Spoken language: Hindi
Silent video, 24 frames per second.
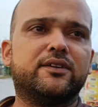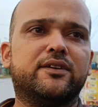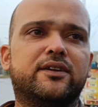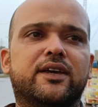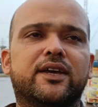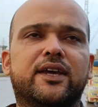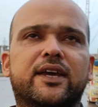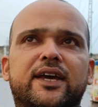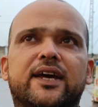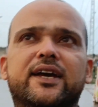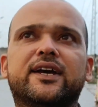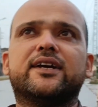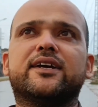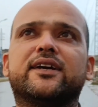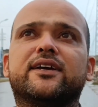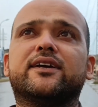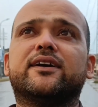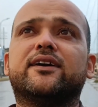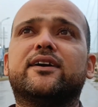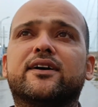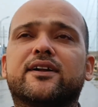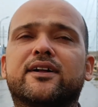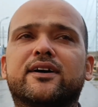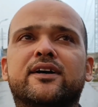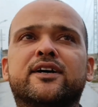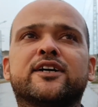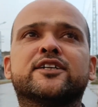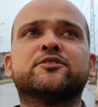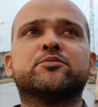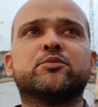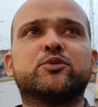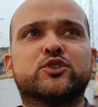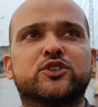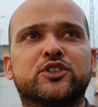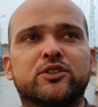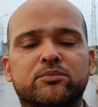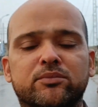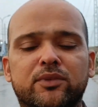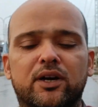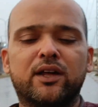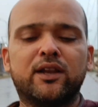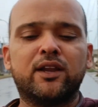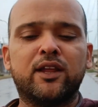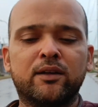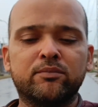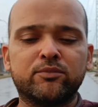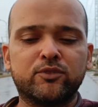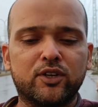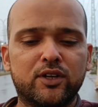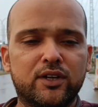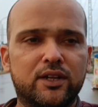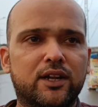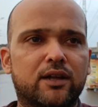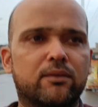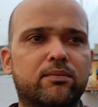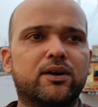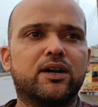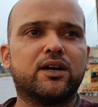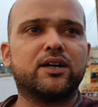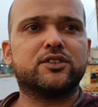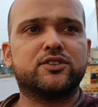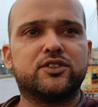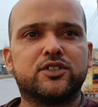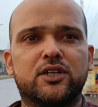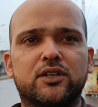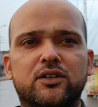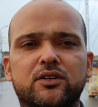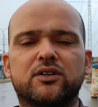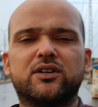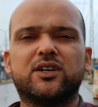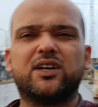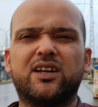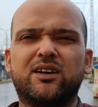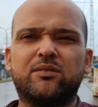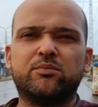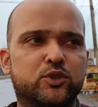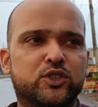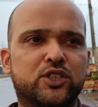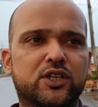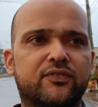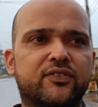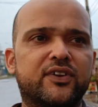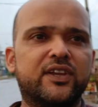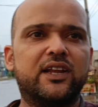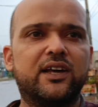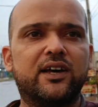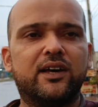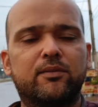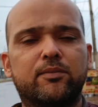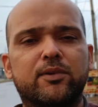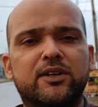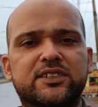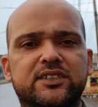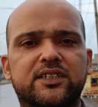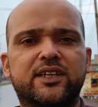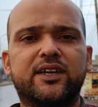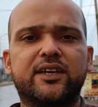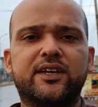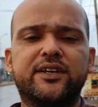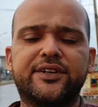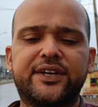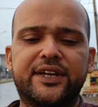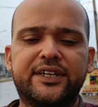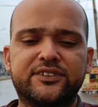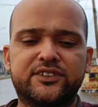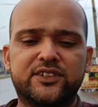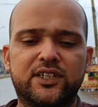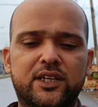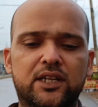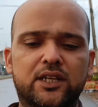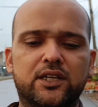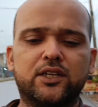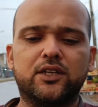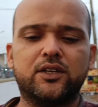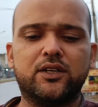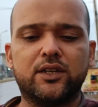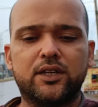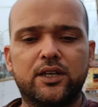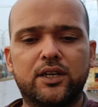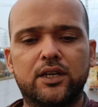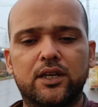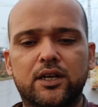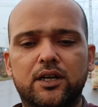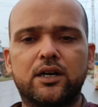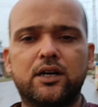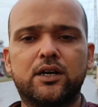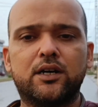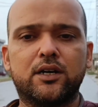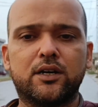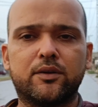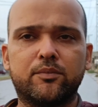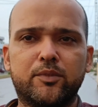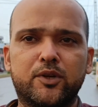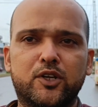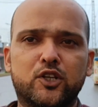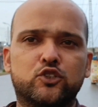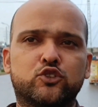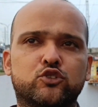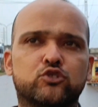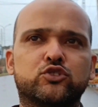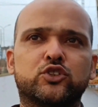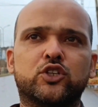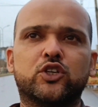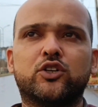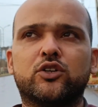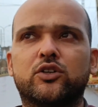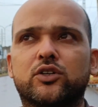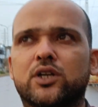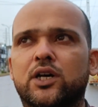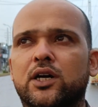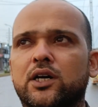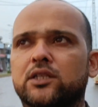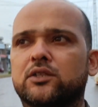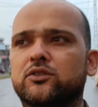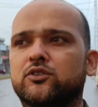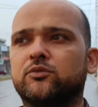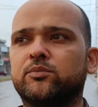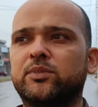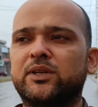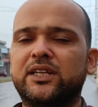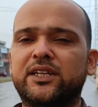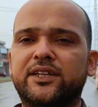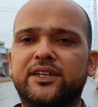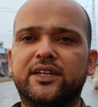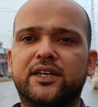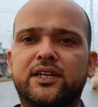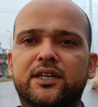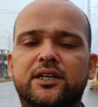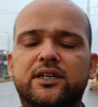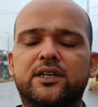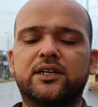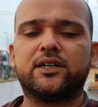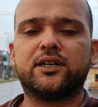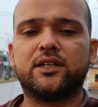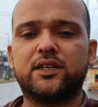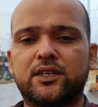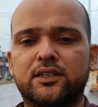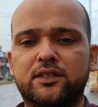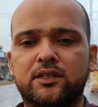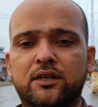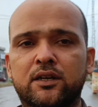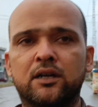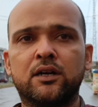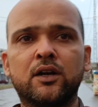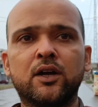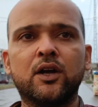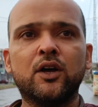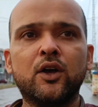ये है कि यार आज मौसम अल्हम्दुलिल्लाह बड़ा अच्छा हो गया मुझे फ़िलहाल बस यही टेंशन लगी है यार मेरे चूज़े को रात को बिल्ली ने काट लिया था